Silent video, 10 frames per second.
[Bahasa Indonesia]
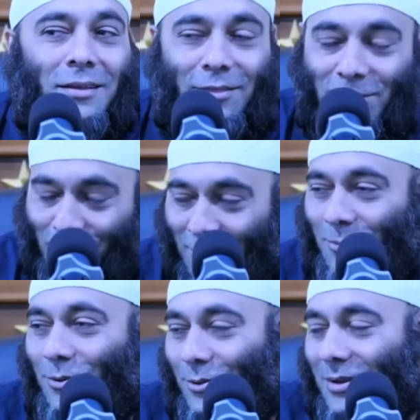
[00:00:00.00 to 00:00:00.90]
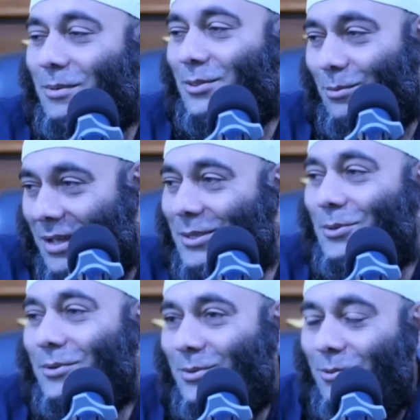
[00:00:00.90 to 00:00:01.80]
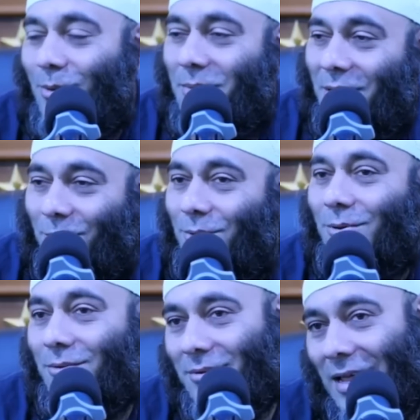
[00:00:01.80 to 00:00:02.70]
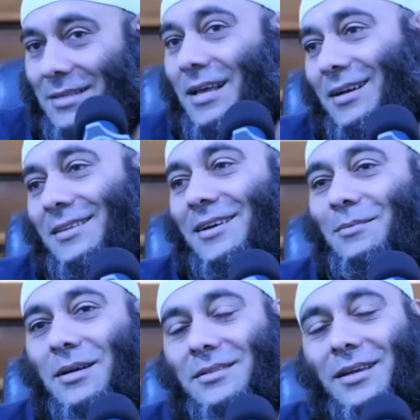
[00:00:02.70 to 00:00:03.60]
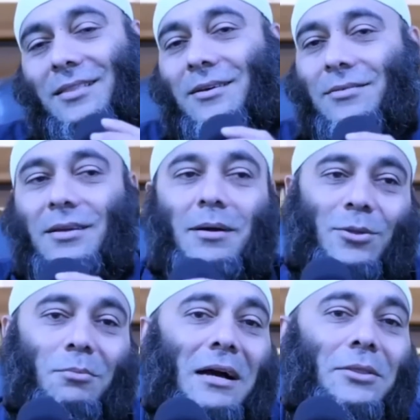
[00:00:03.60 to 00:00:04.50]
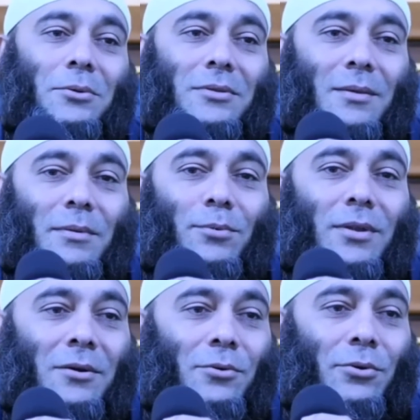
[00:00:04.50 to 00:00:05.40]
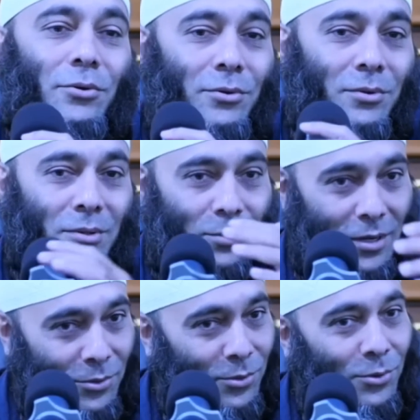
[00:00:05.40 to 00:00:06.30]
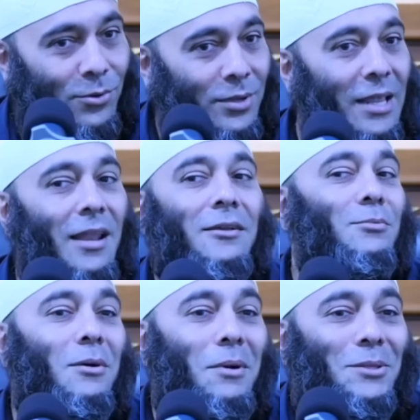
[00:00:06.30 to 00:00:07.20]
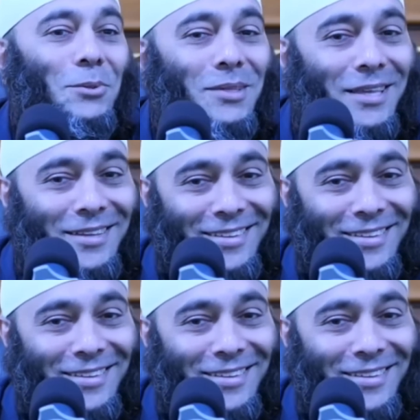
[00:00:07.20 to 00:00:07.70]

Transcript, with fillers: itu sebelum gunung udah batu-batu sebelum naik gunung nanjak gitu kan bahasa kita udah batu-batu tapi pulang gunung pulang turun gunung hilang semua batunya